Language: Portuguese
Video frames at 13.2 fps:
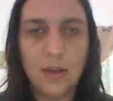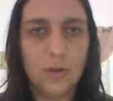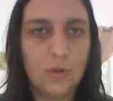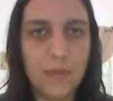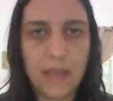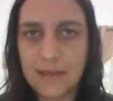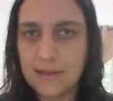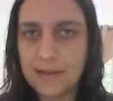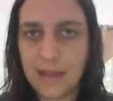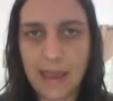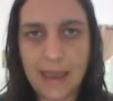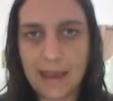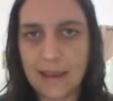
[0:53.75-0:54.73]
no minhas
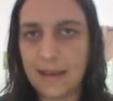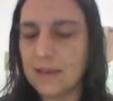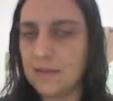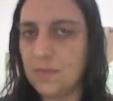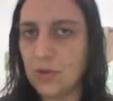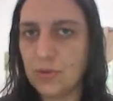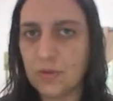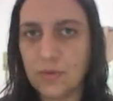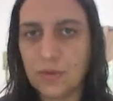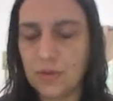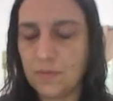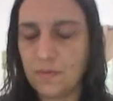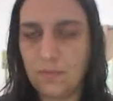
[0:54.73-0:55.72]
tags,
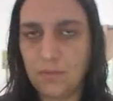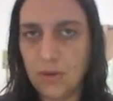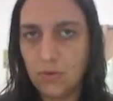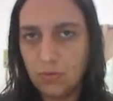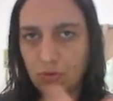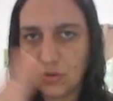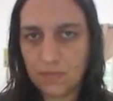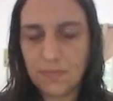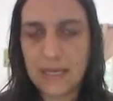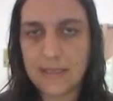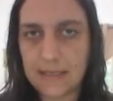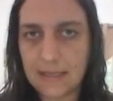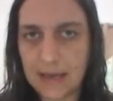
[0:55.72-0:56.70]
meus meus,
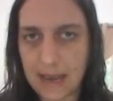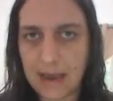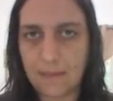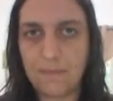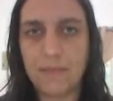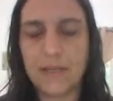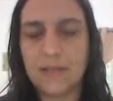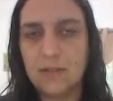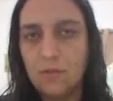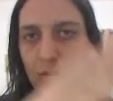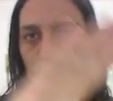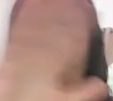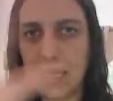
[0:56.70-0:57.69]
minhas capas
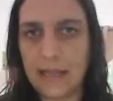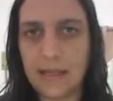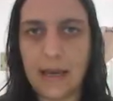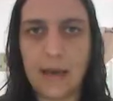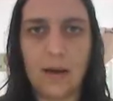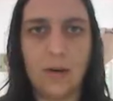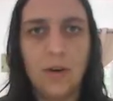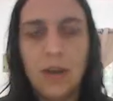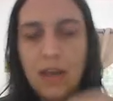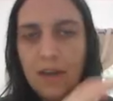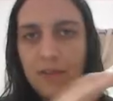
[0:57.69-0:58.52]
no meu canal,